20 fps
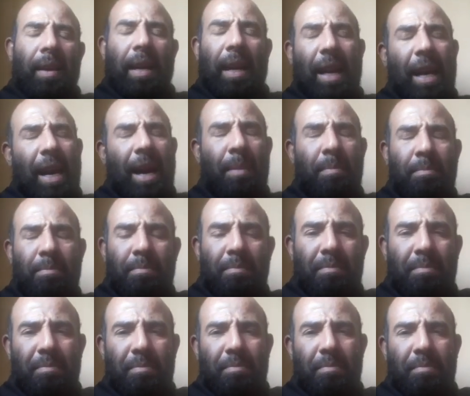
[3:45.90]
كلام
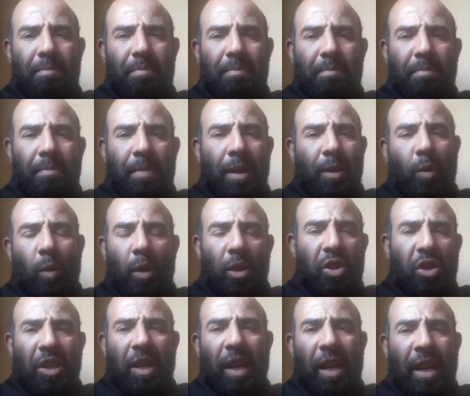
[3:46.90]
ما
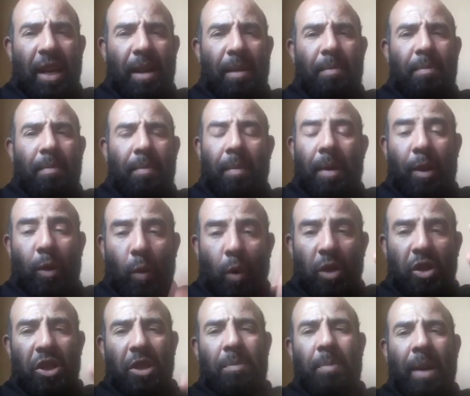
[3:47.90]
يدخلش كلام ما
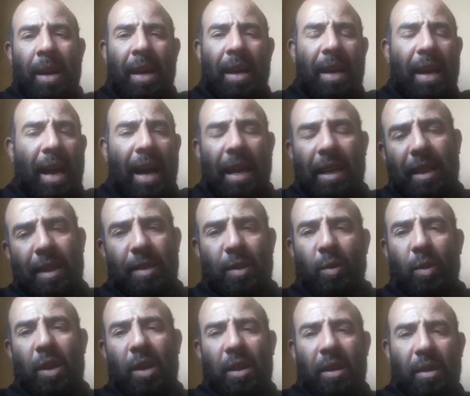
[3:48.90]
يدخلش دماغ عيل
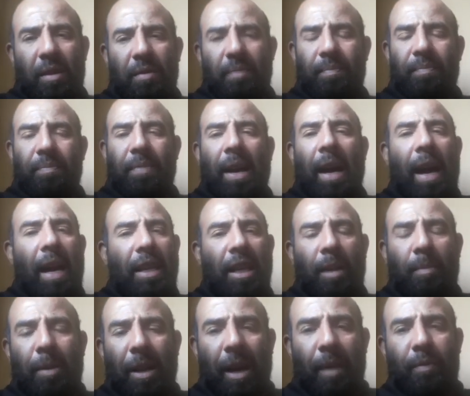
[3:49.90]
صغير
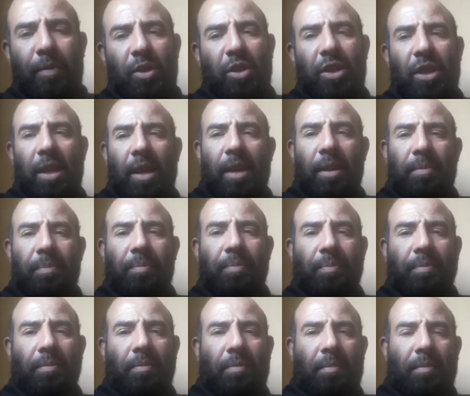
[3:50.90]
عيل بيلعب في الشارع
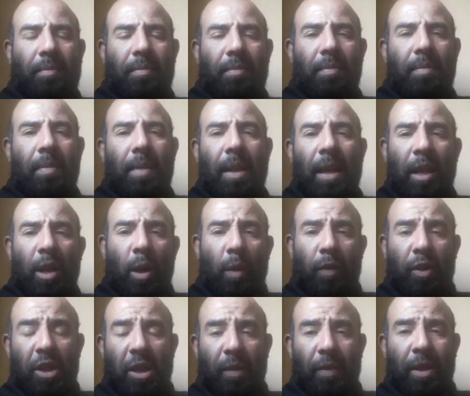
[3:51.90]

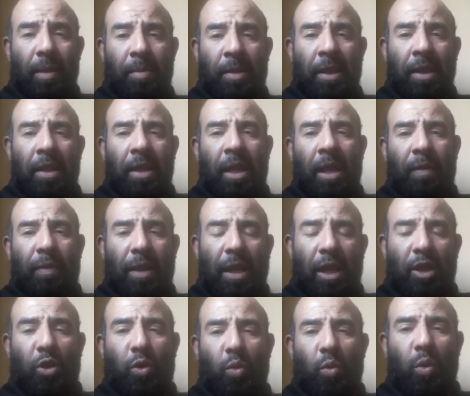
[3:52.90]
خالف يصرف 50 جنيه في
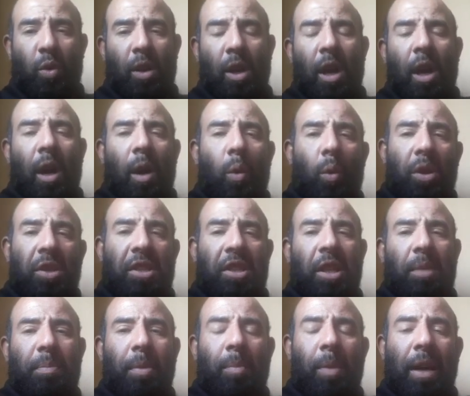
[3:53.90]
ثلاث شهور
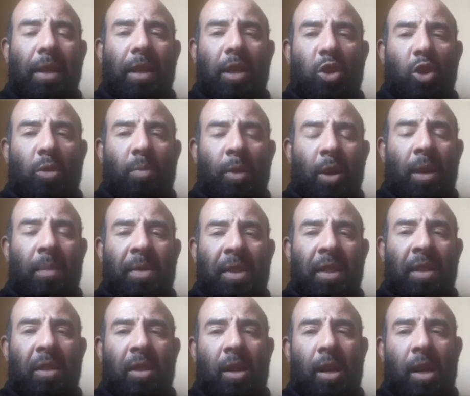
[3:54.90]
ويزيد بمعدل
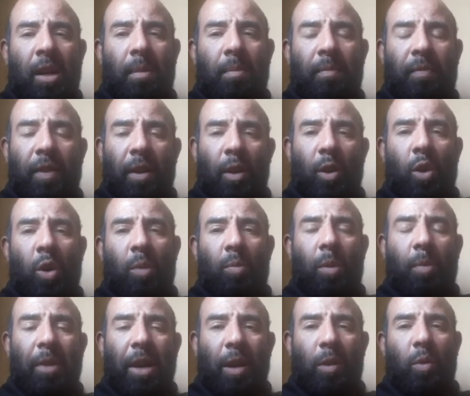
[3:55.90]
650 جرام في
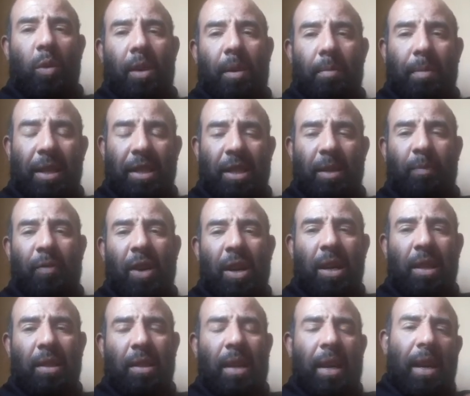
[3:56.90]
اليوم وبياكل برسيم
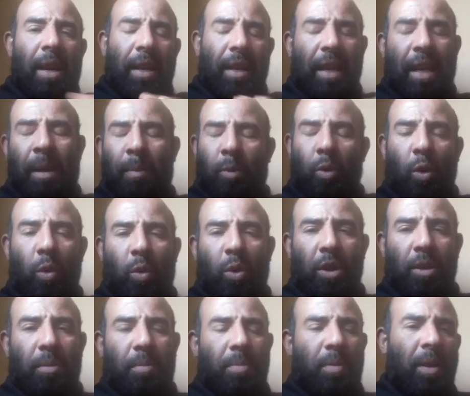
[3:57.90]
فقط كلام كله
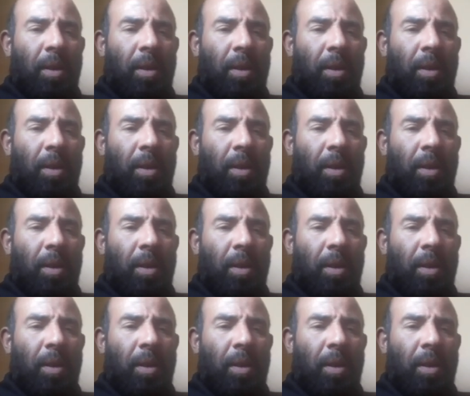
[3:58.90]
كده